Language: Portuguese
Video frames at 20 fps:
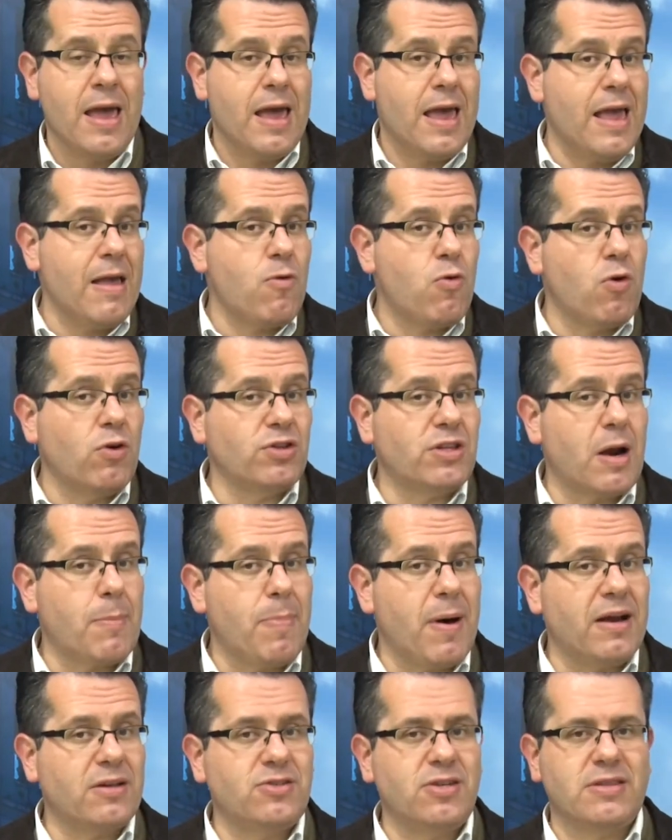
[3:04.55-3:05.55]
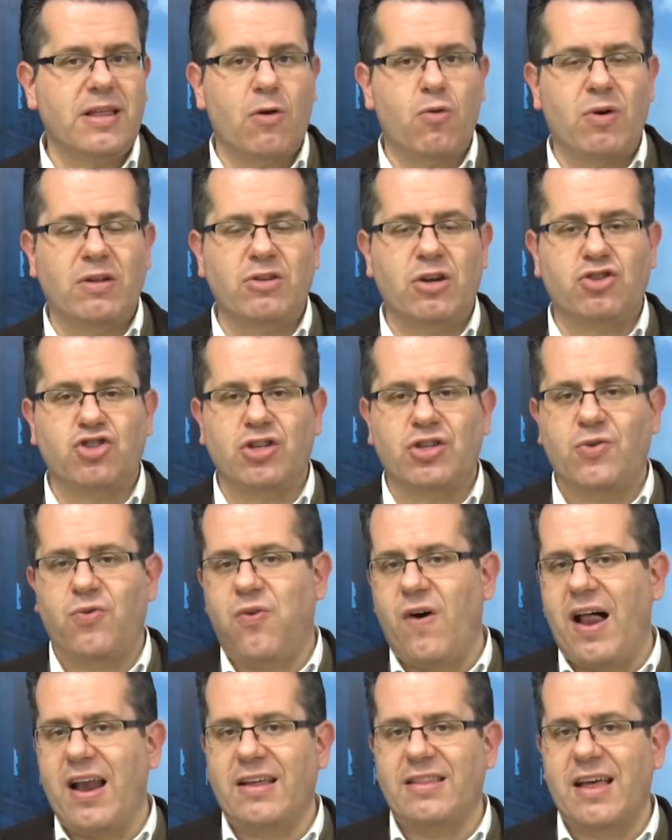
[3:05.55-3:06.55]
Em contrapartida, quando a gente
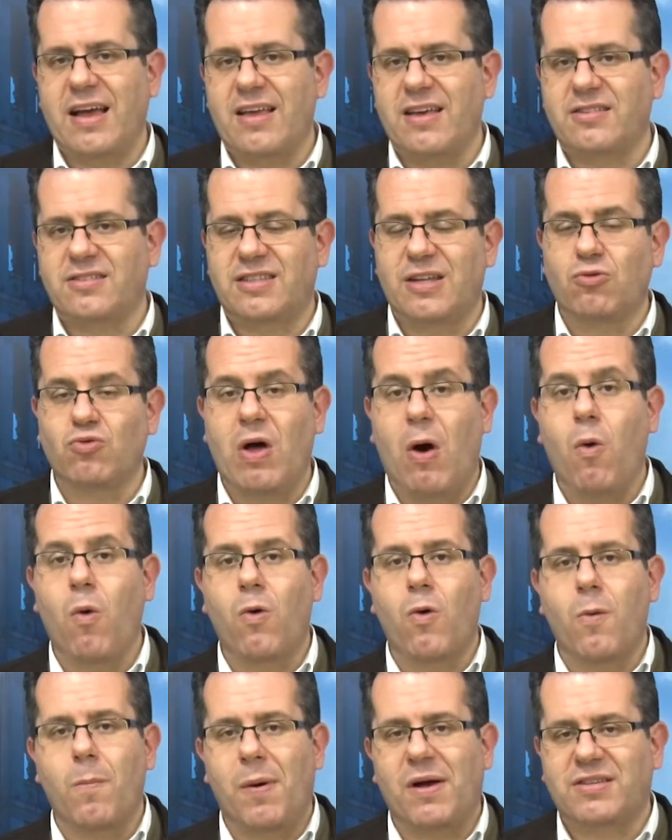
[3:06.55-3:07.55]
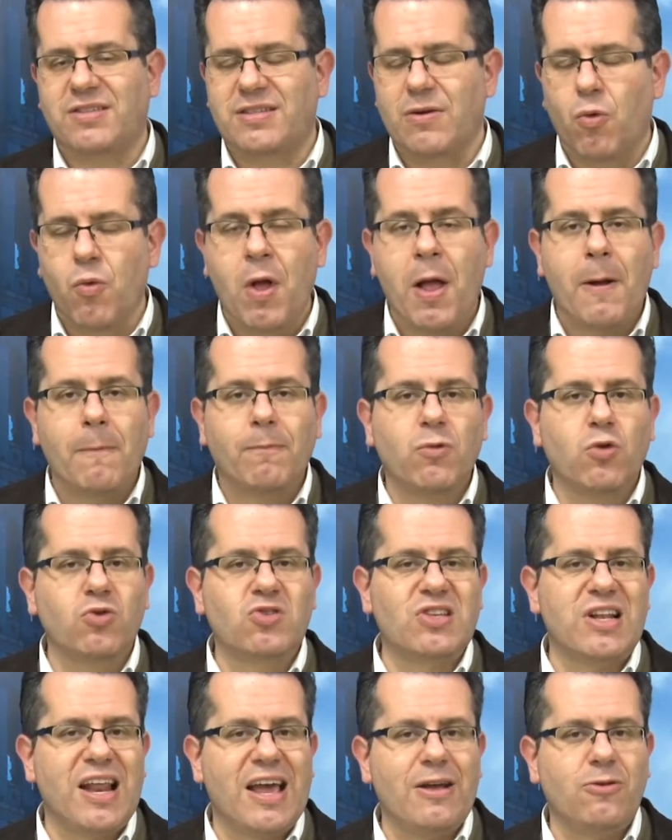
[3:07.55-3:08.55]
fala da questão da ocupação
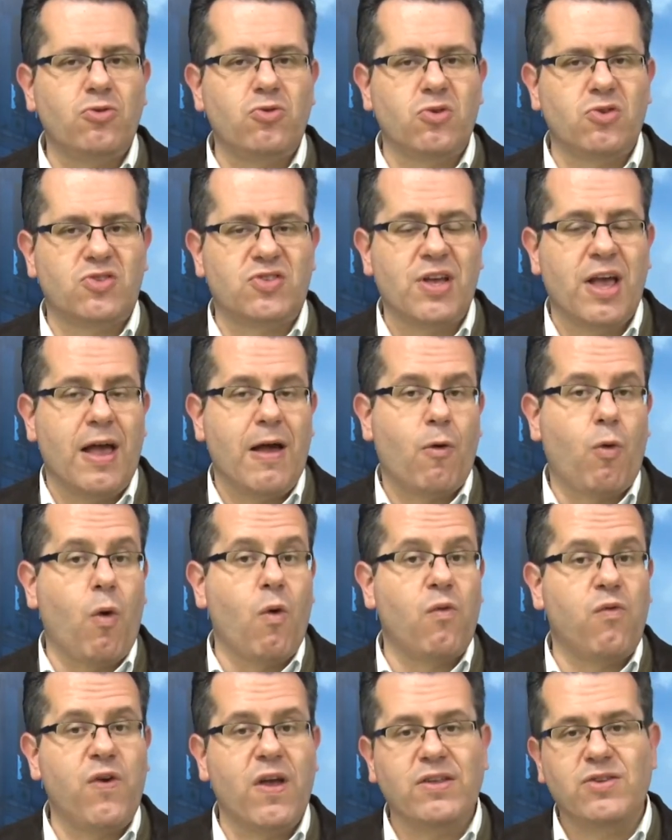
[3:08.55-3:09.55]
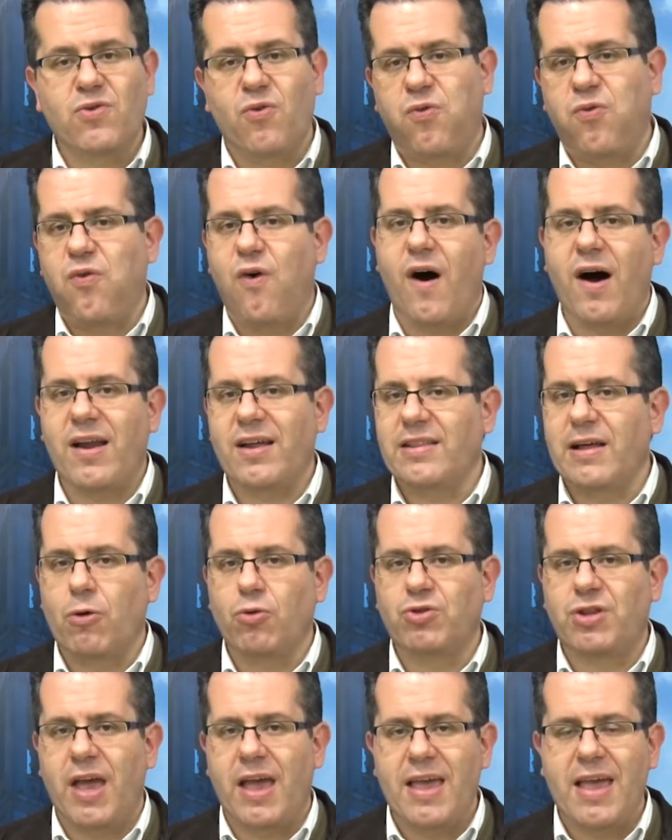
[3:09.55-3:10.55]
dos leitos Covid fora da
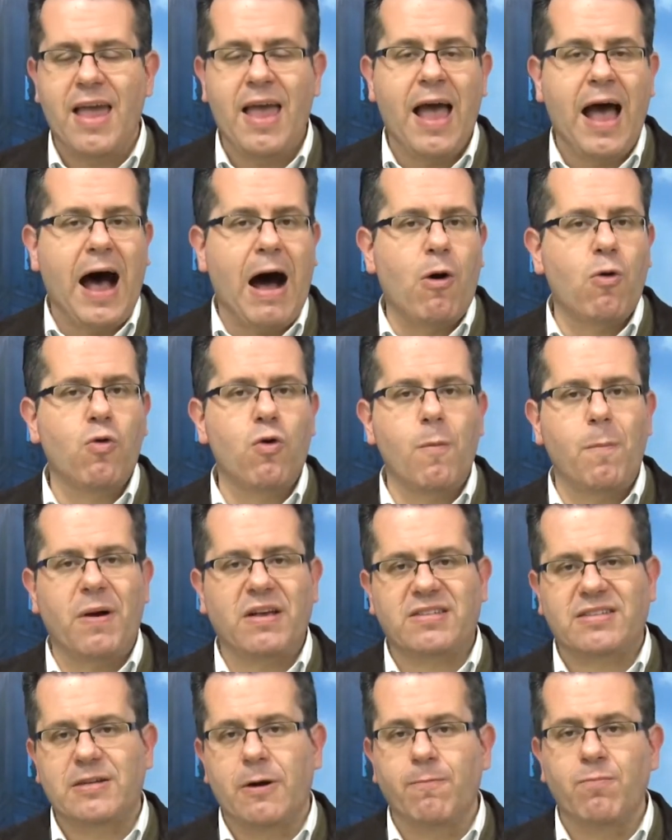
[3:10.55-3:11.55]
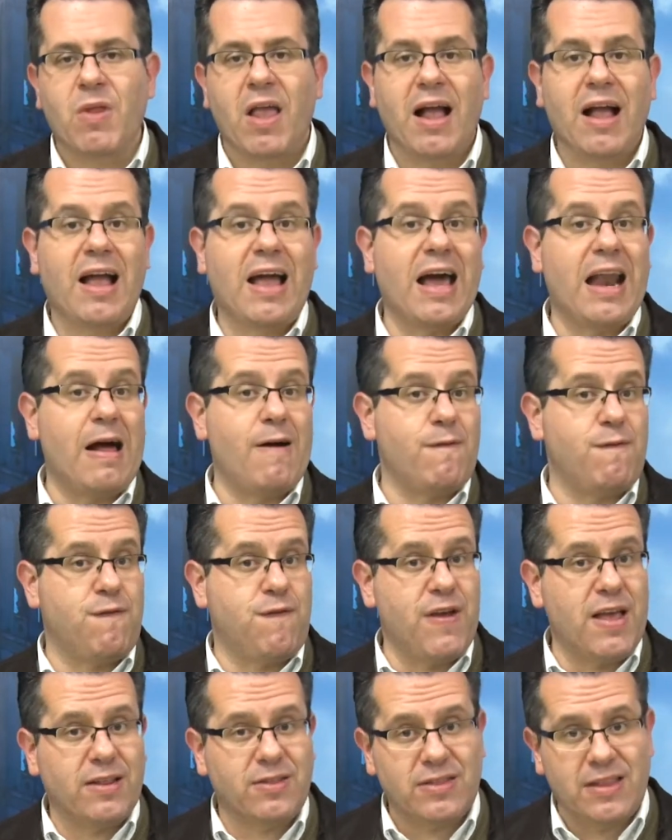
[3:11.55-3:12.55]
UTI, a ocupação
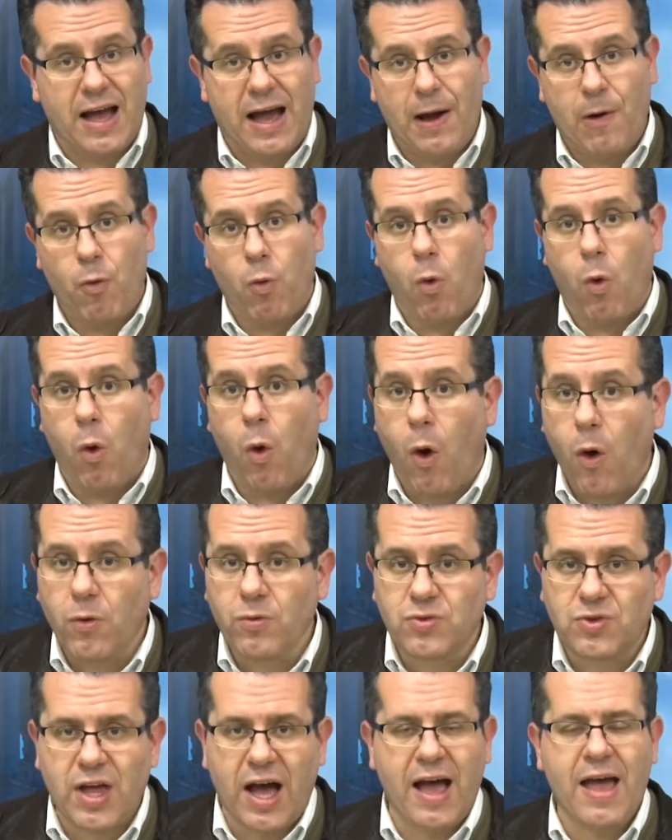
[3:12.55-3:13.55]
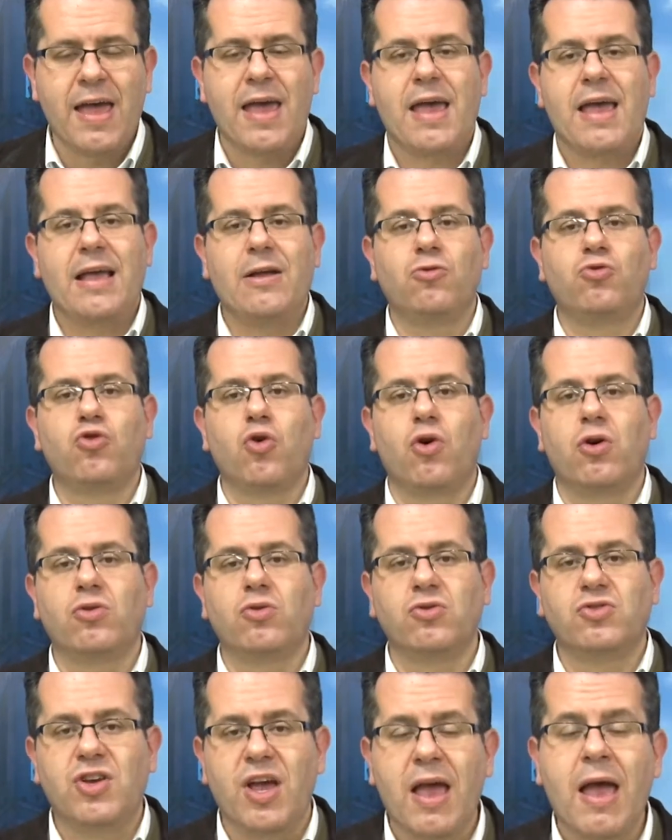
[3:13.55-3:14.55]
gravita, ronda em
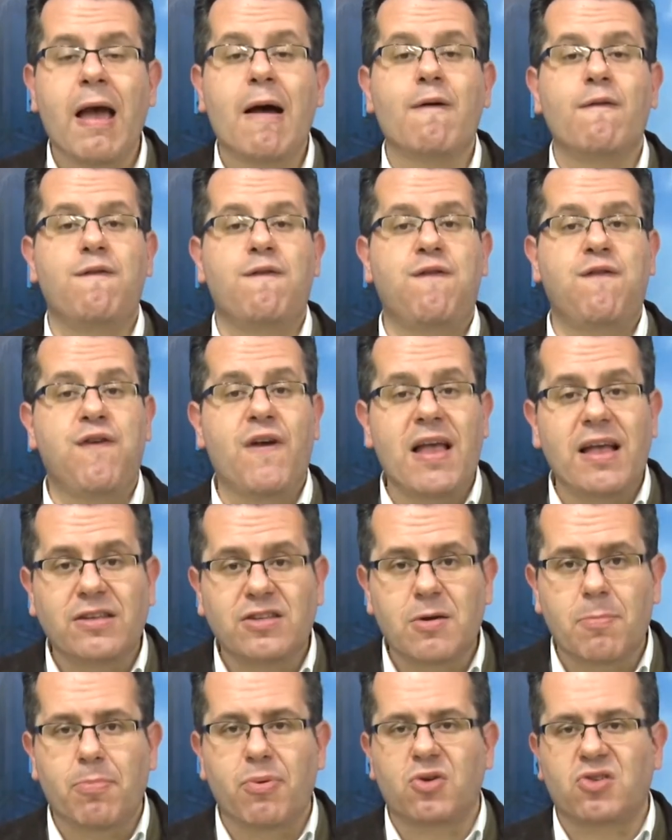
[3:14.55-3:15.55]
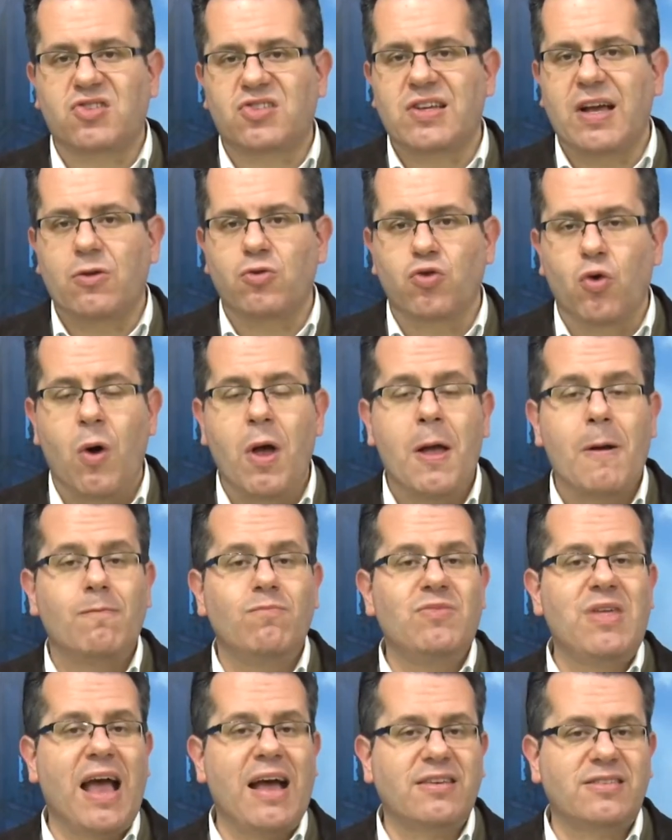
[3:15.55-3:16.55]
torno de 20%
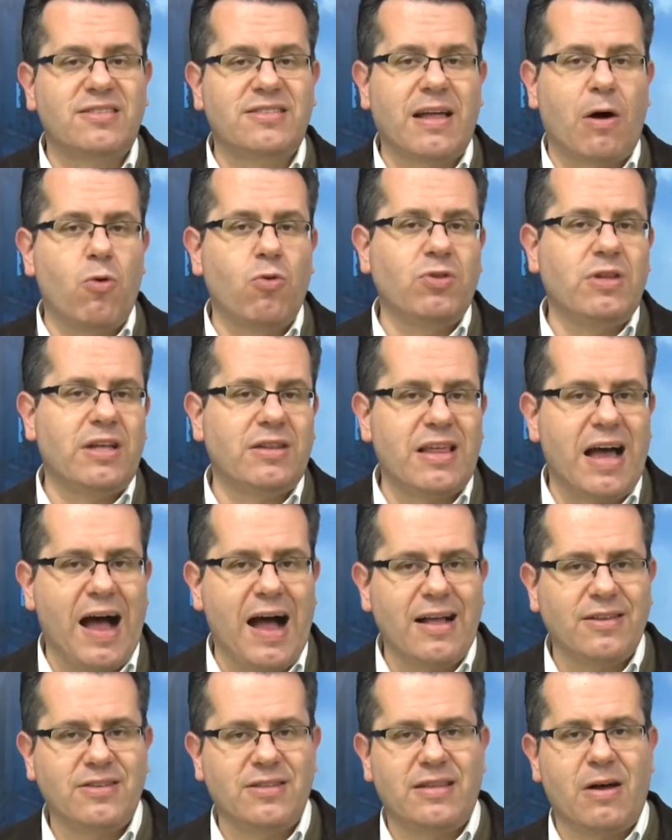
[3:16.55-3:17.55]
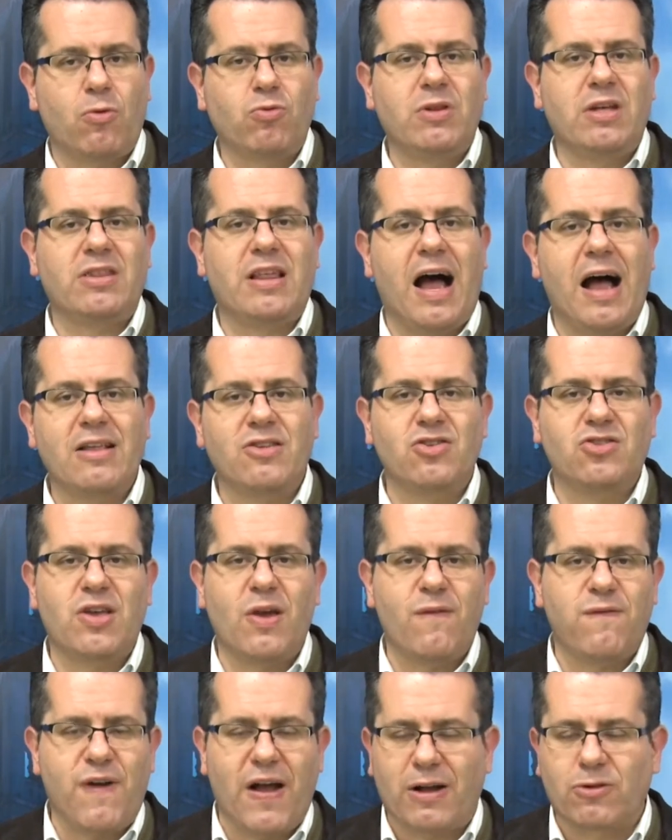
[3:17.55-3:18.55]
desta unidade, da unidade de
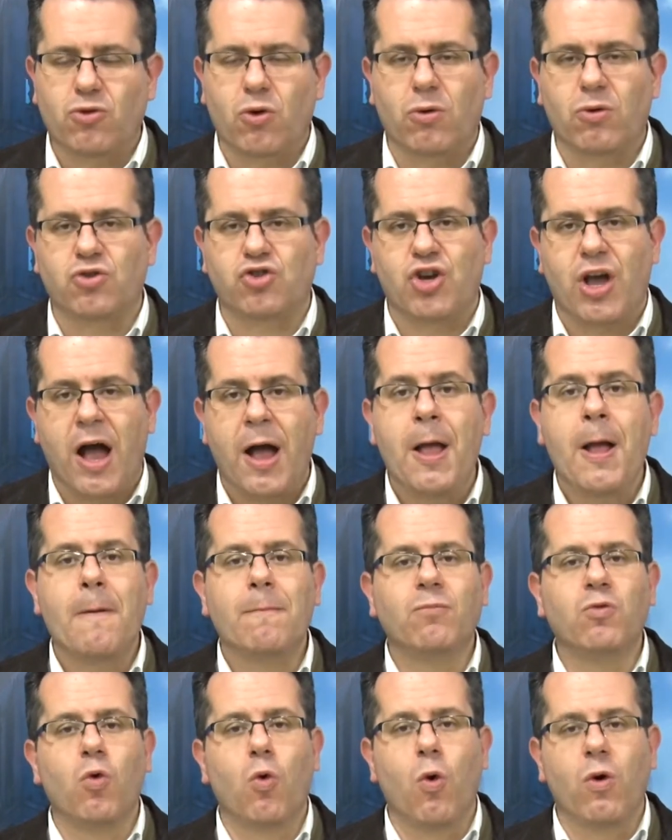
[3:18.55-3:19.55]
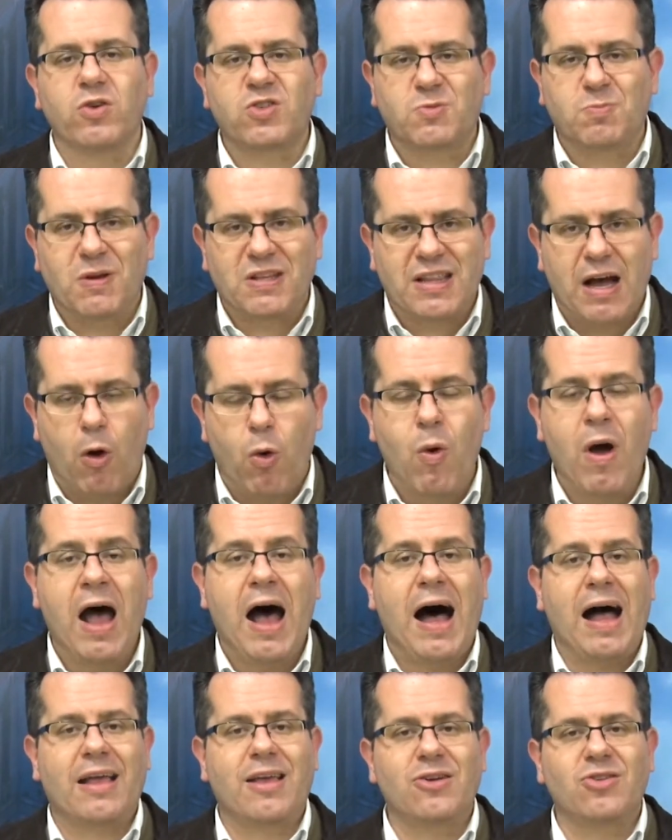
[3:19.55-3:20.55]
infectologia no hospital
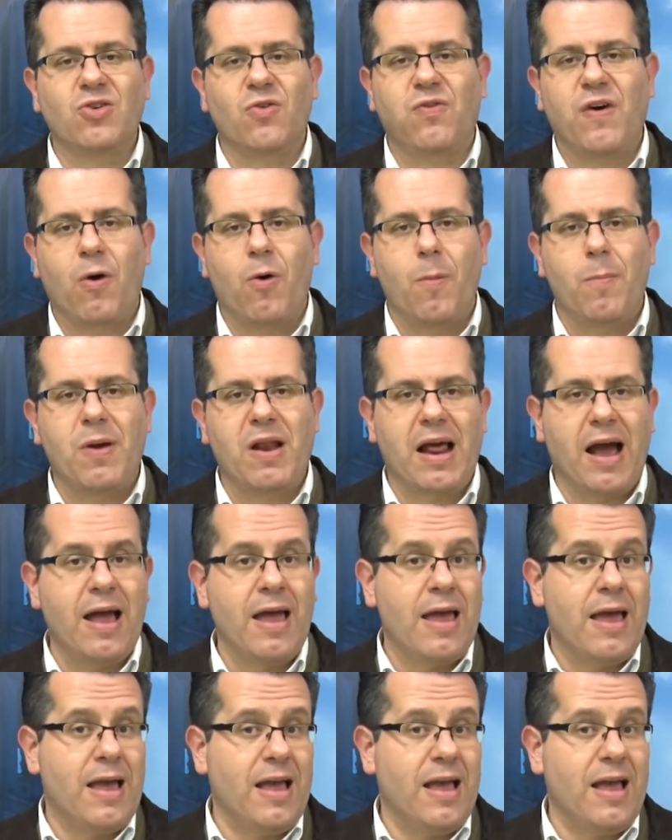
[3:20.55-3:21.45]
aqui de Farroupilha.